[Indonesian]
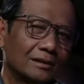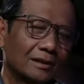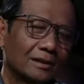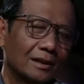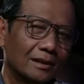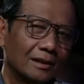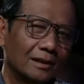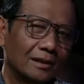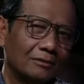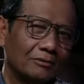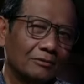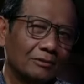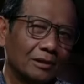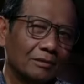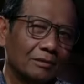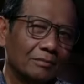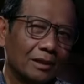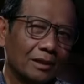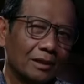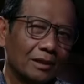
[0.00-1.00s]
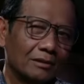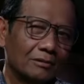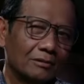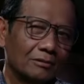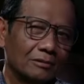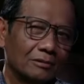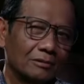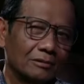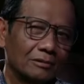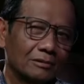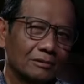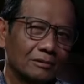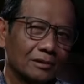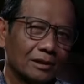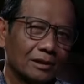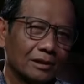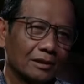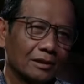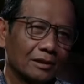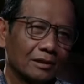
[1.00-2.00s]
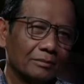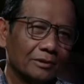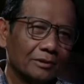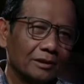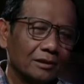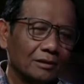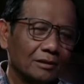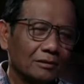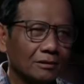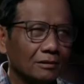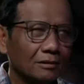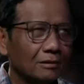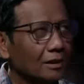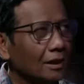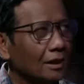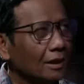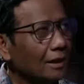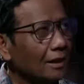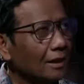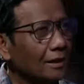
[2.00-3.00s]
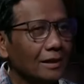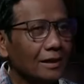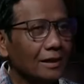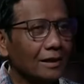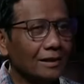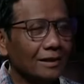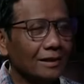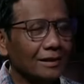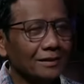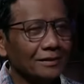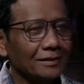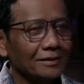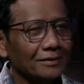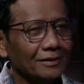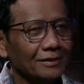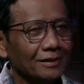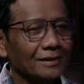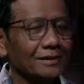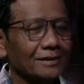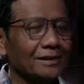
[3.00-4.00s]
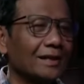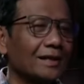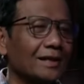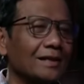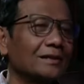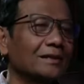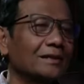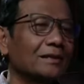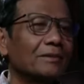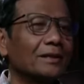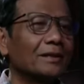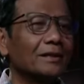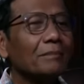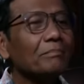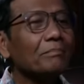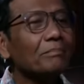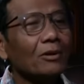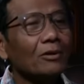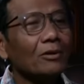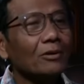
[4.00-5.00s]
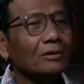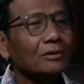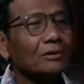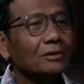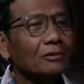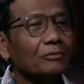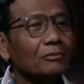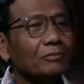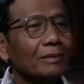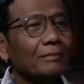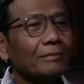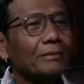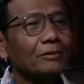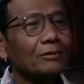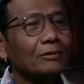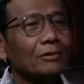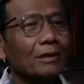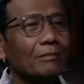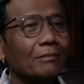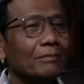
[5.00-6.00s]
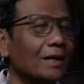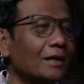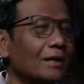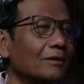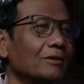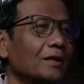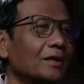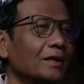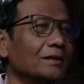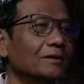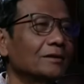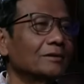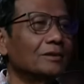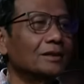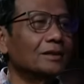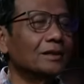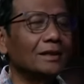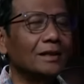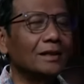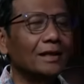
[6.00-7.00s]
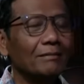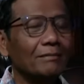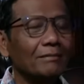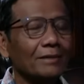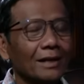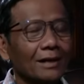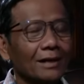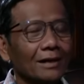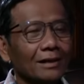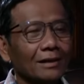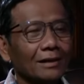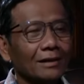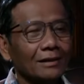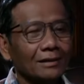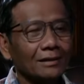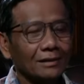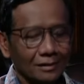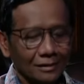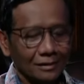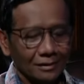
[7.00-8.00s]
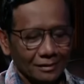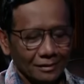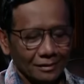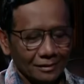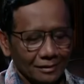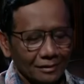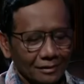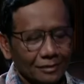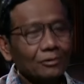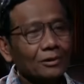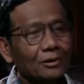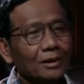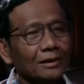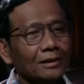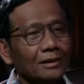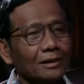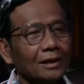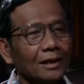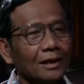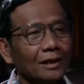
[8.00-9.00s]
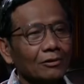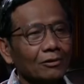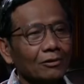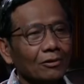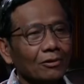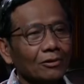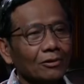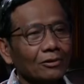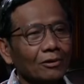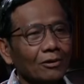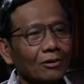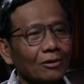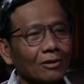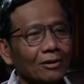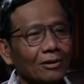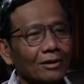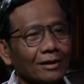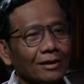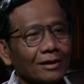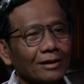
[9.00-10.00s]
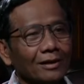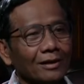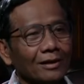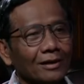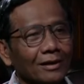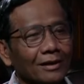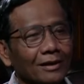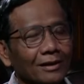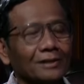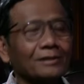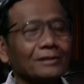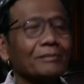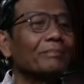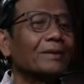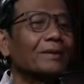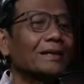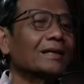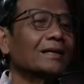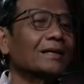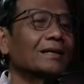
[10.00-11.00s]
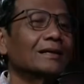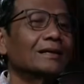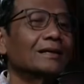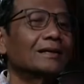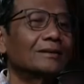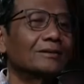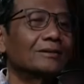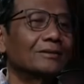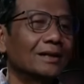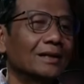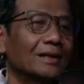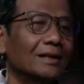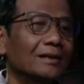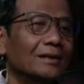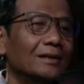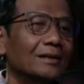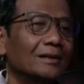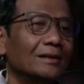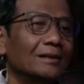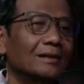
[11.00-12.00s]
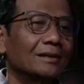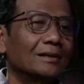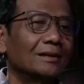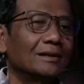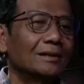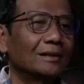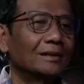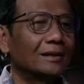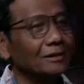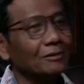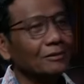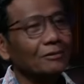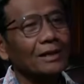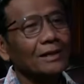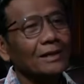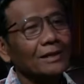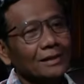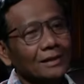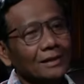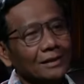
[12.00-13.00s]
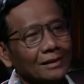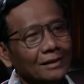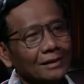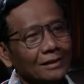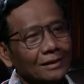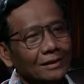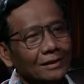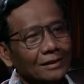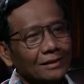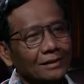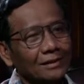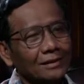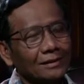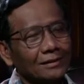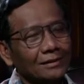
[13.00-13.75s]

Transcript: saya ini udah berlaku tertib gini kok yang lain enggak ya gitu nah sekarang saya merasa plong seumpama juga melakukan itu tidak melanggar juga tidak nyolong-nyolong hmm. kesempatan gitu ya. Nah itu aja. Jadi